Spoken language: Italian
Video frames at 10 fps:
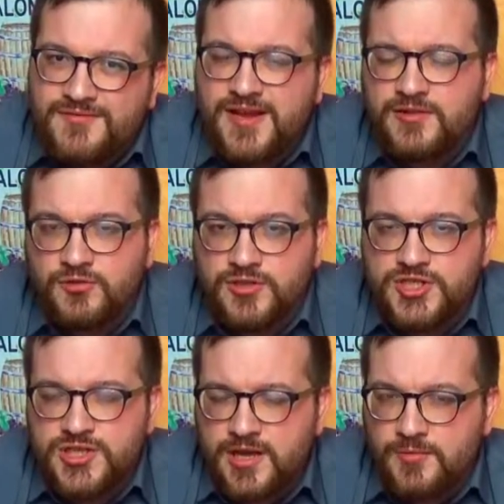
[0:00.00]
è fra i
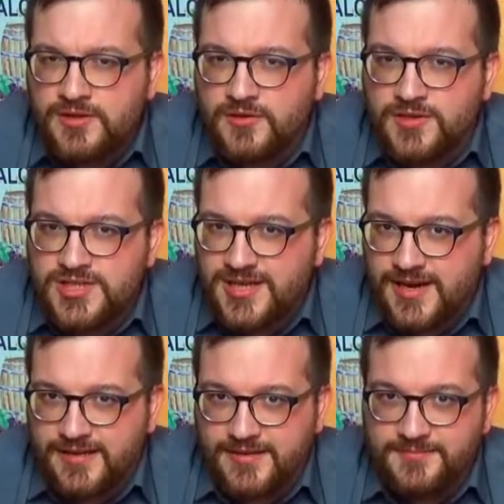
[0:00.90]
12 e i 14
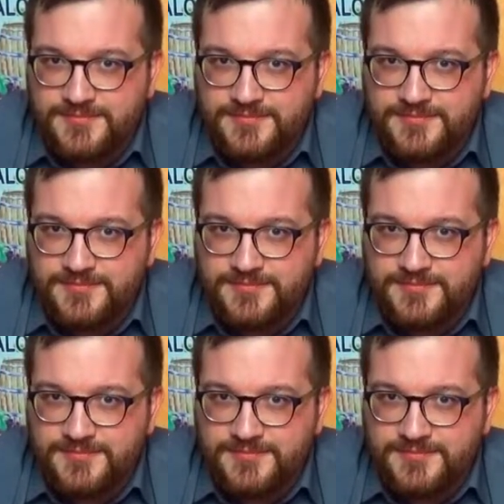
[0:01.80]
gradi.